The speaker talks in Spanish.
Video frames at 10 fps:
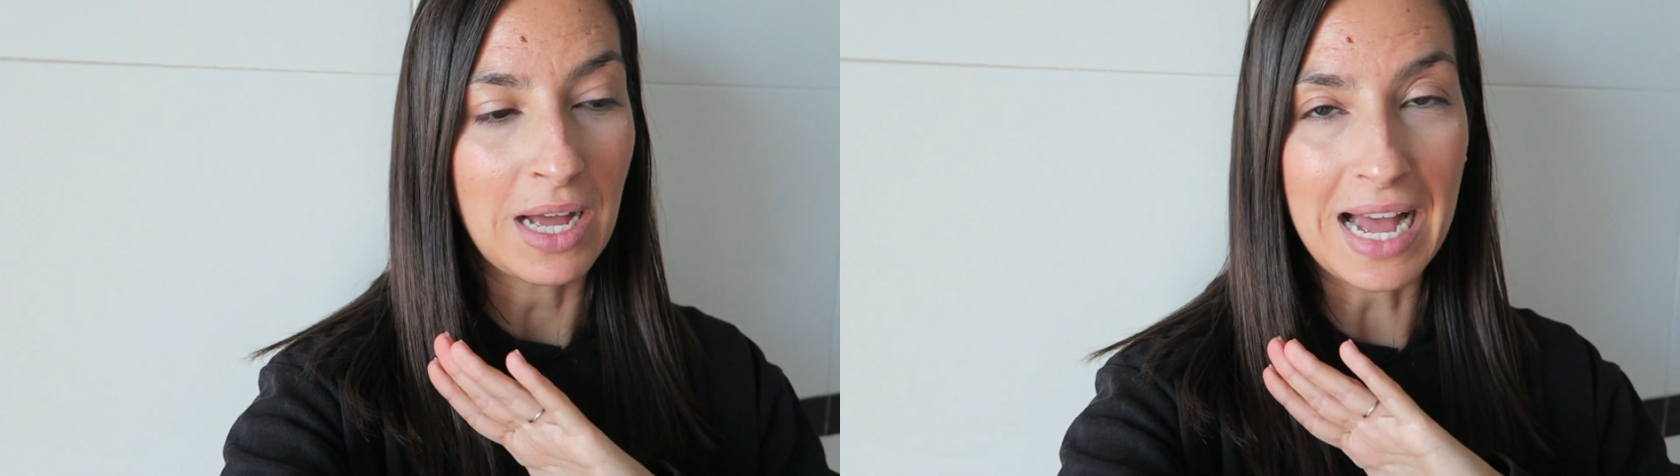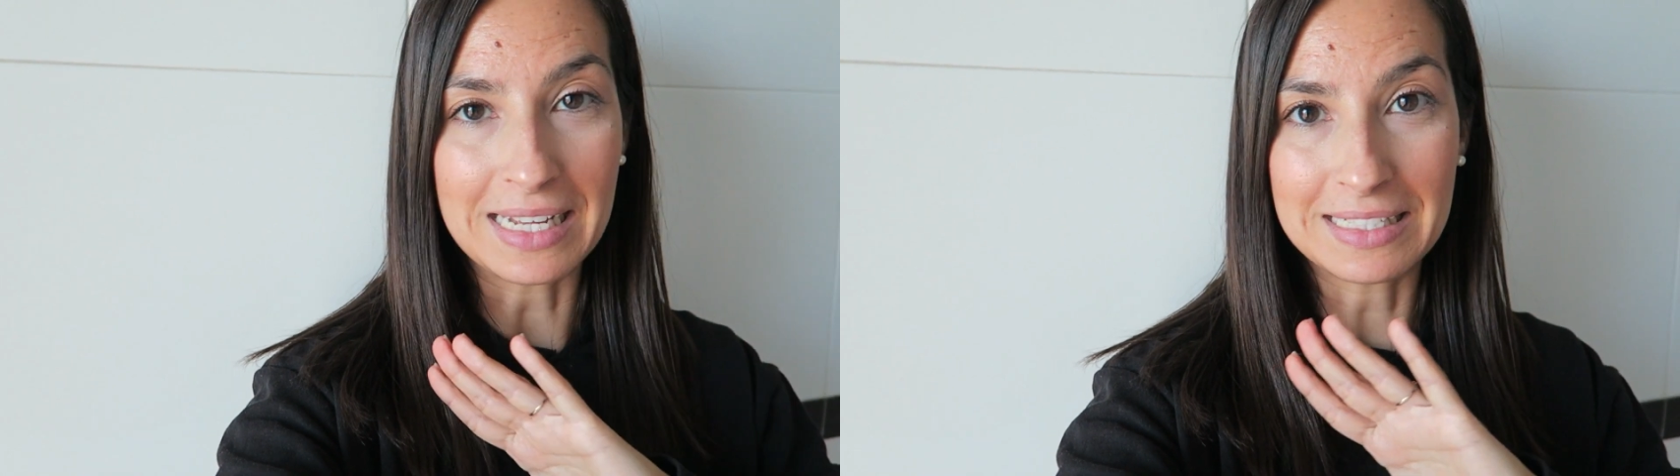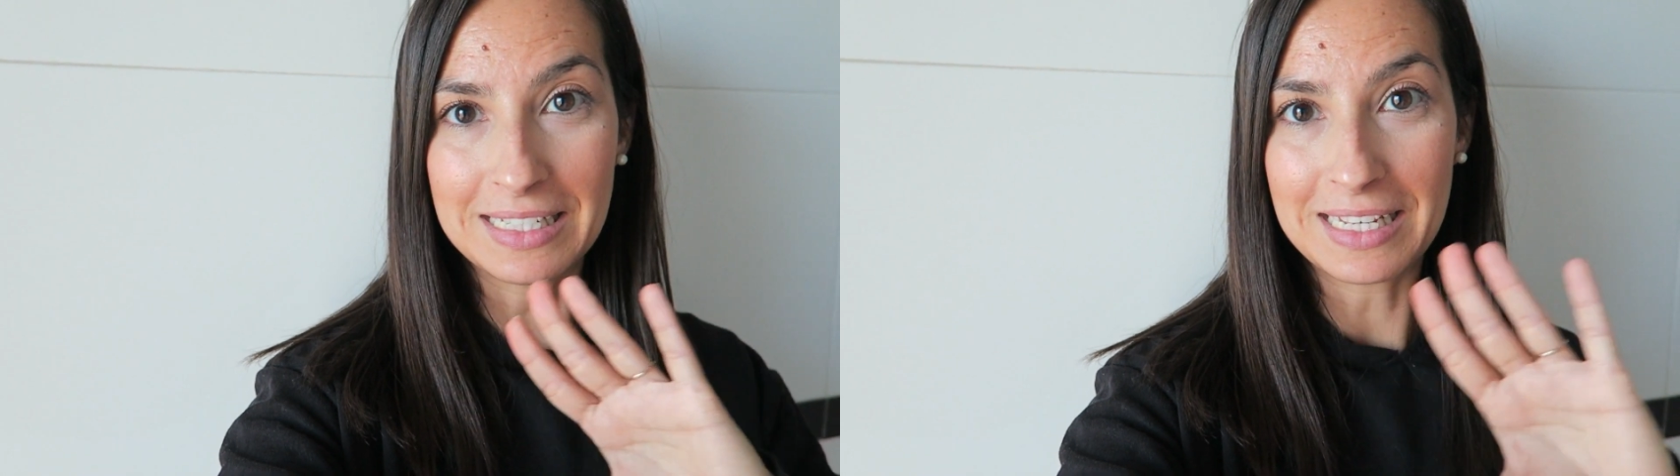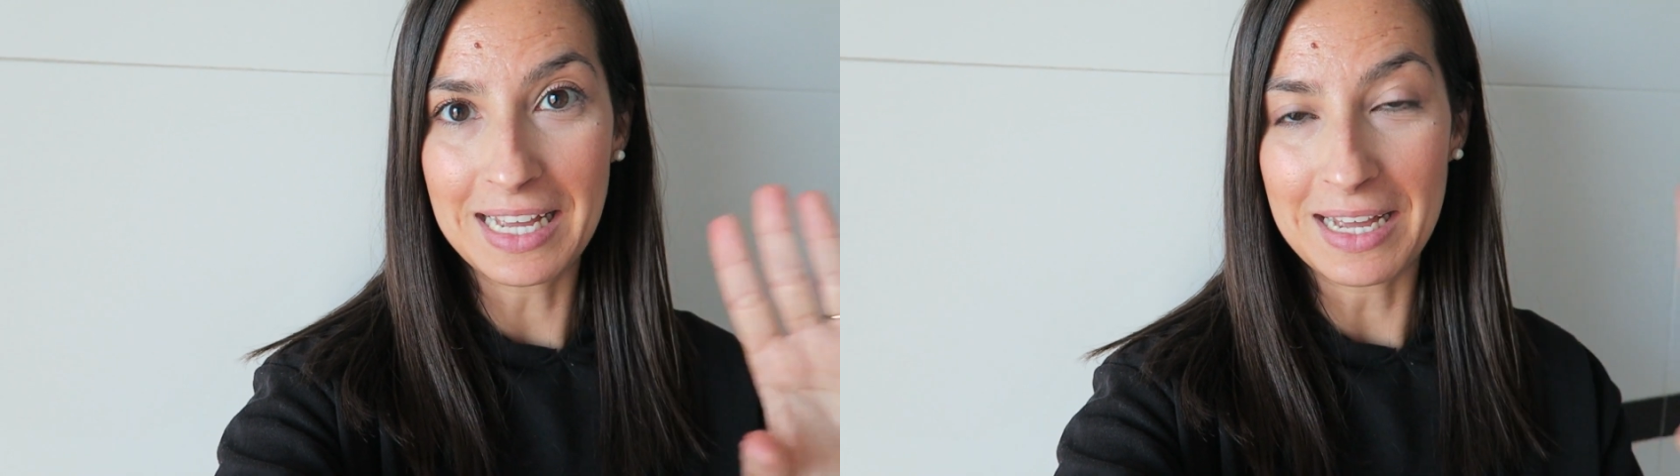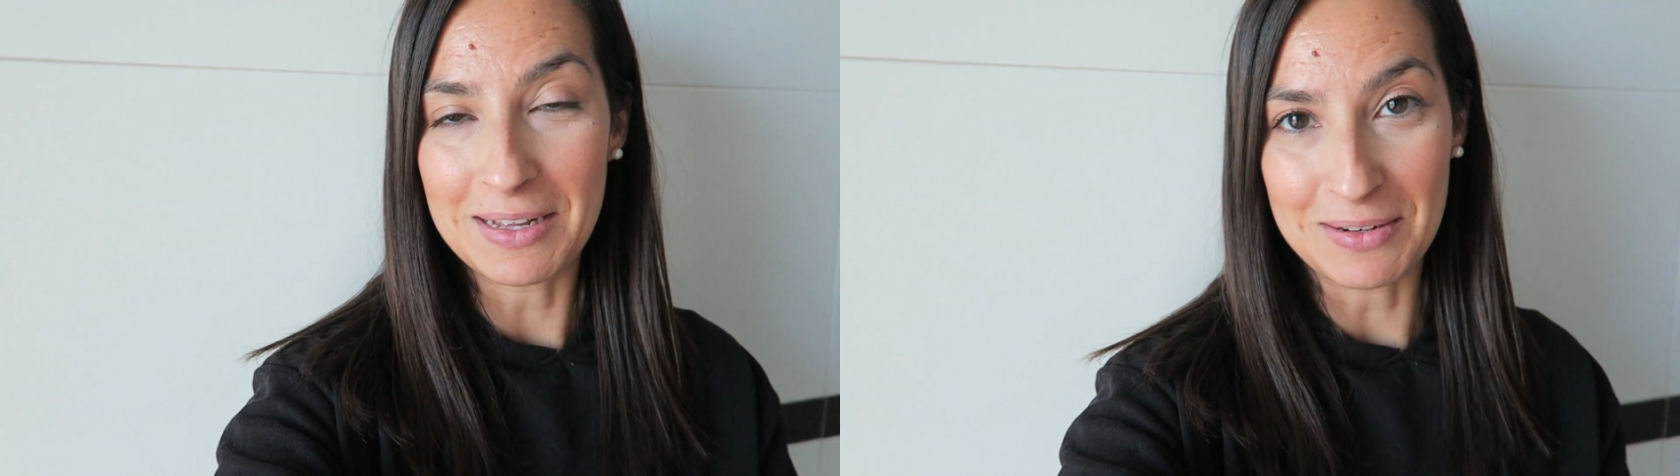Así
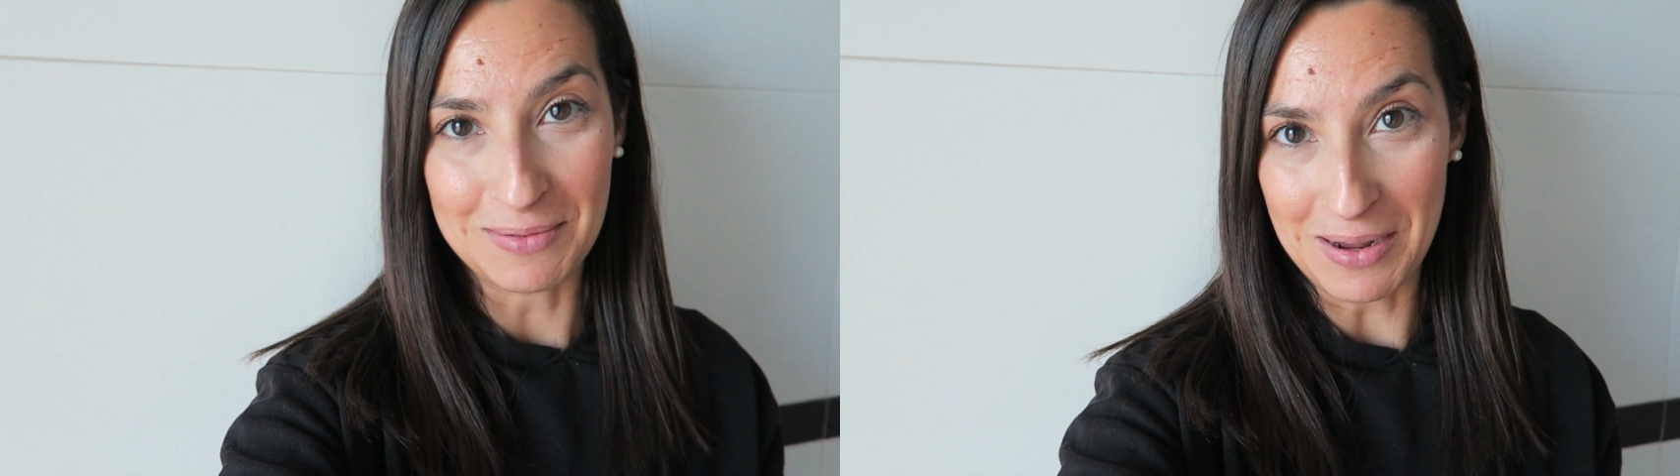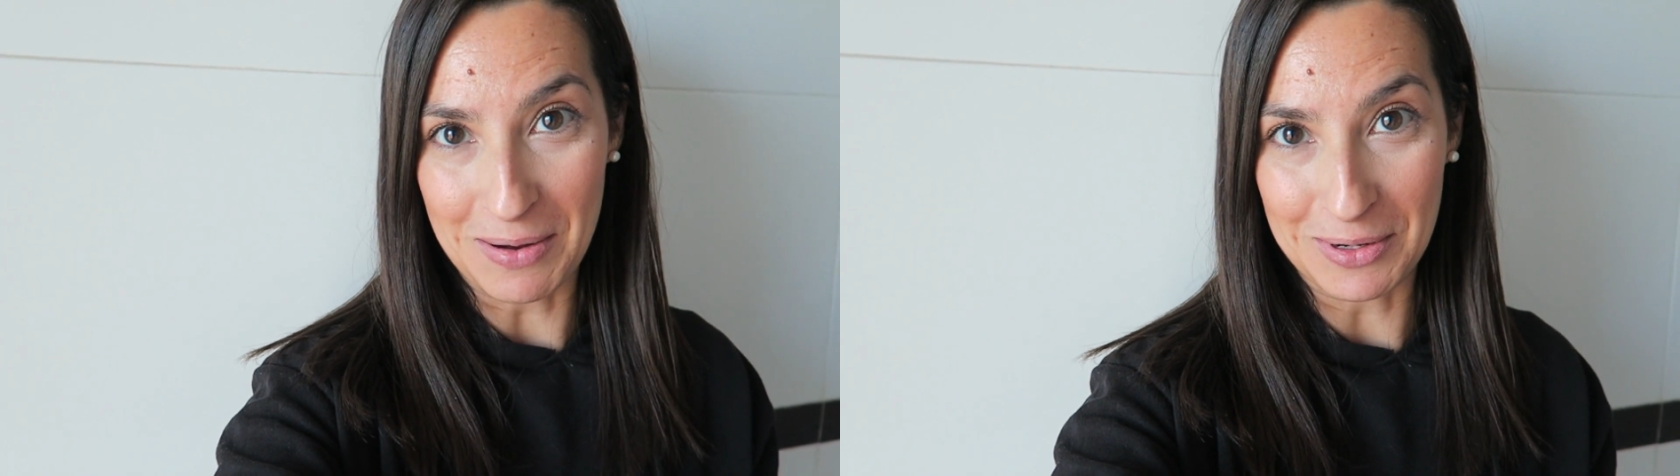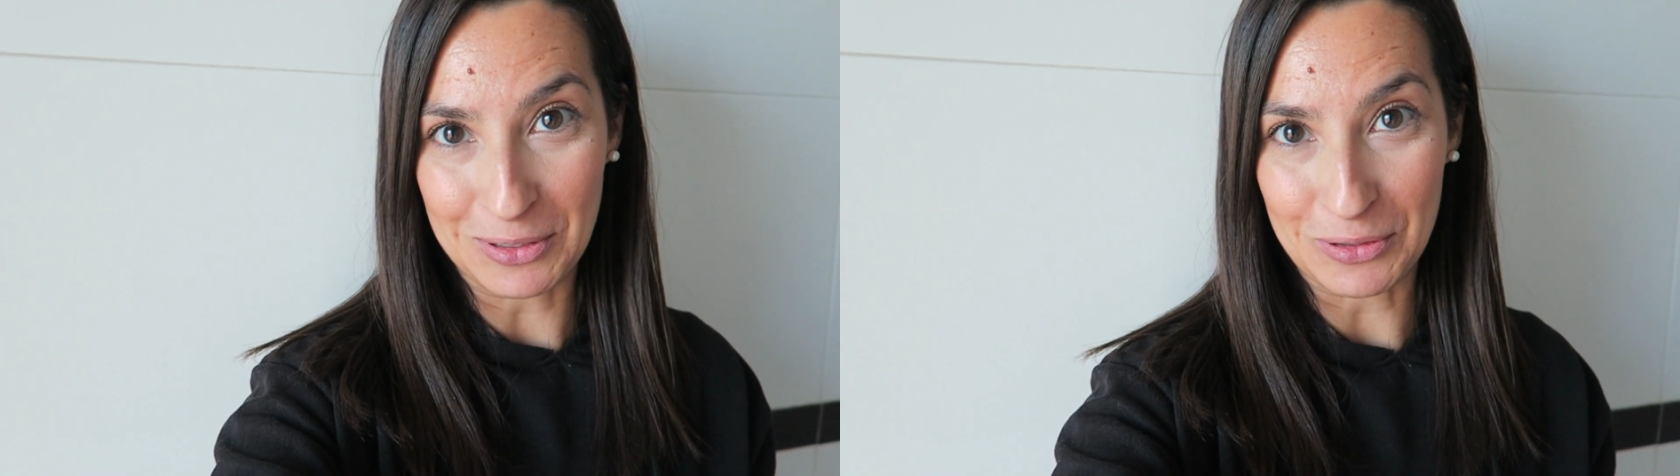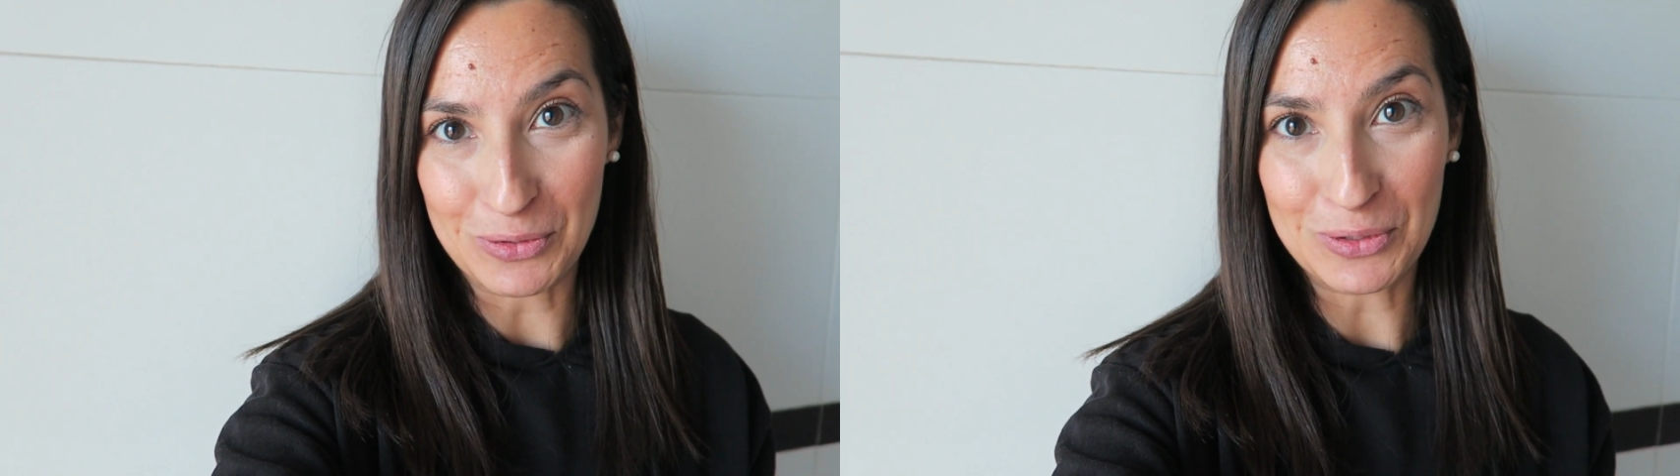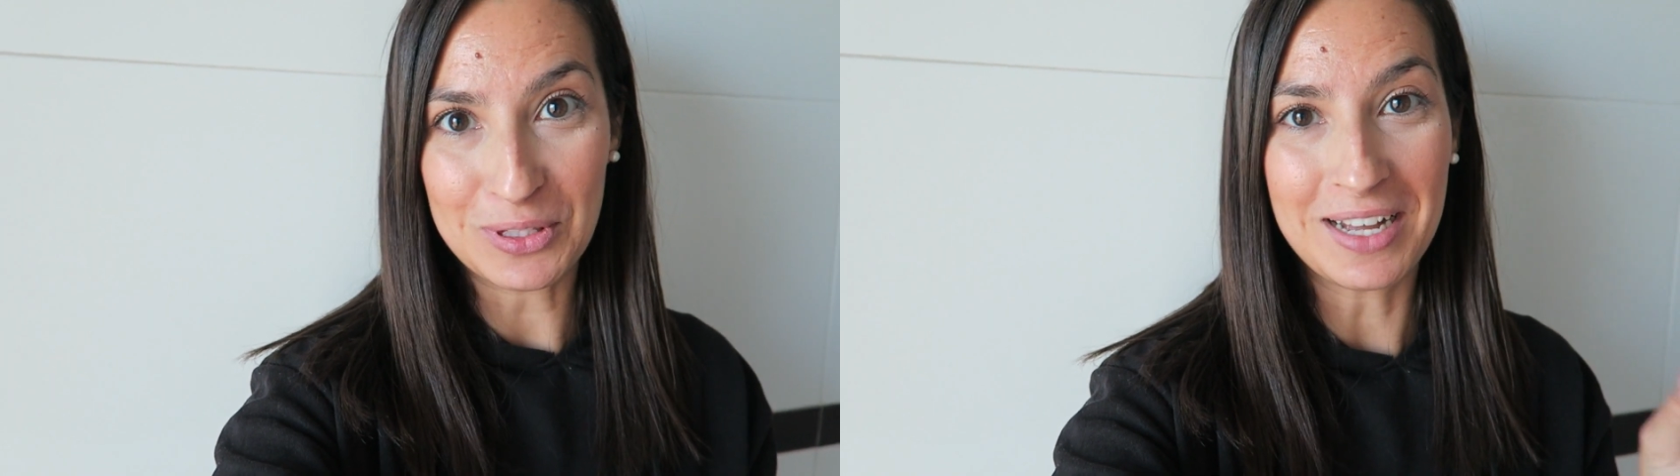que, a ver si os
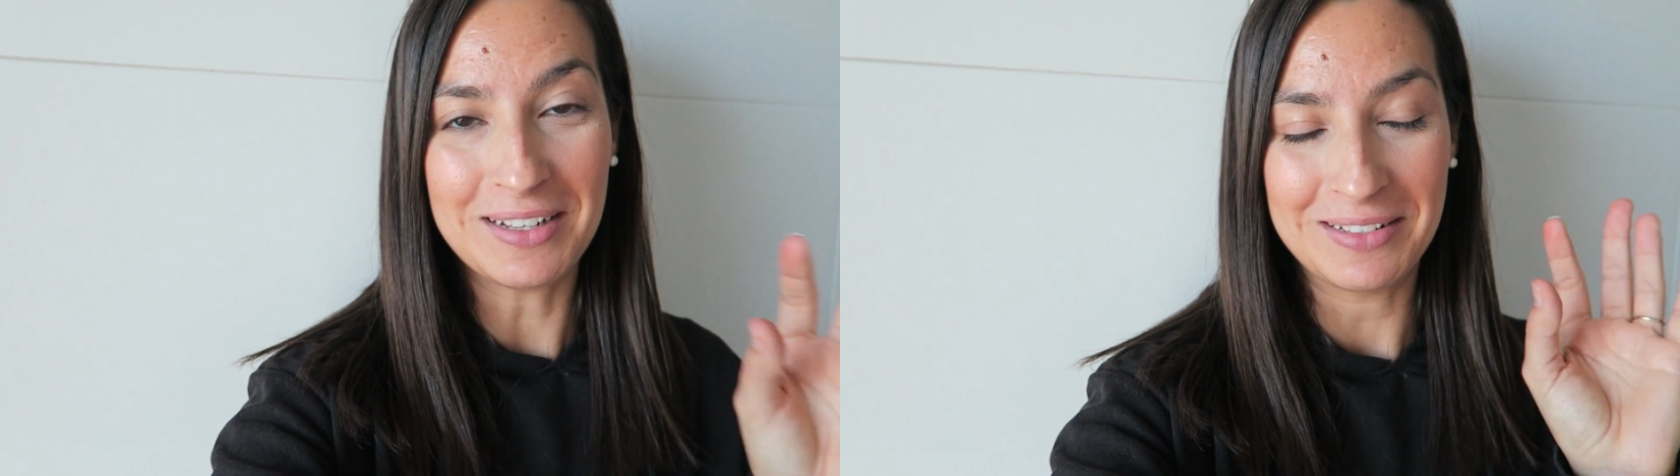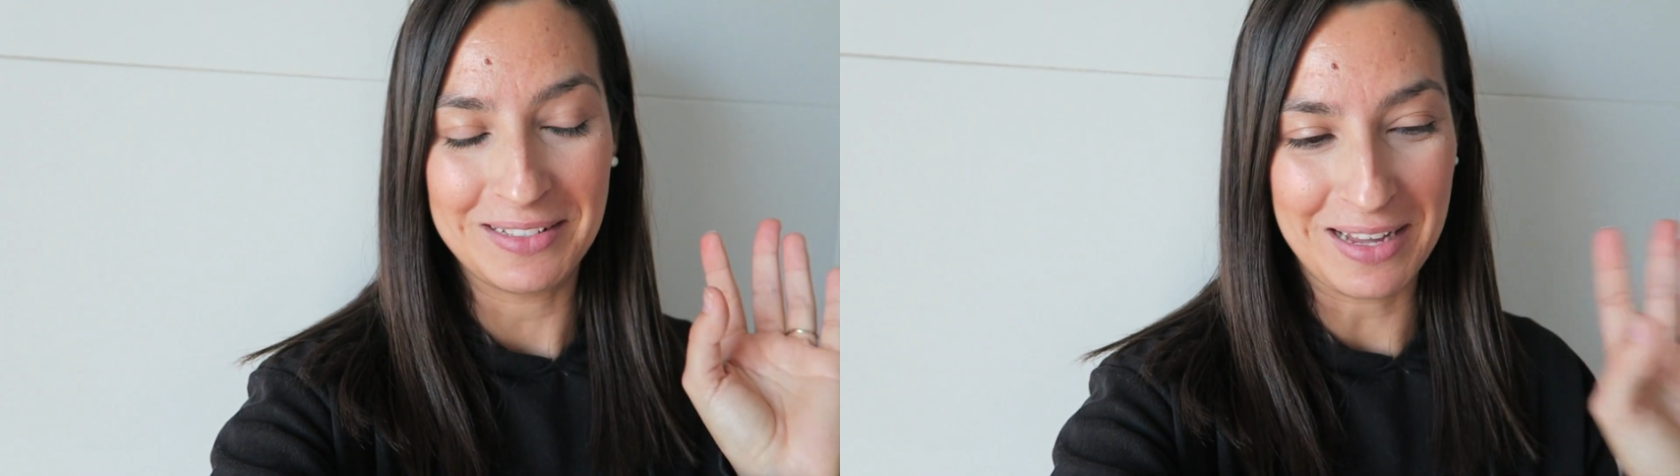gusta,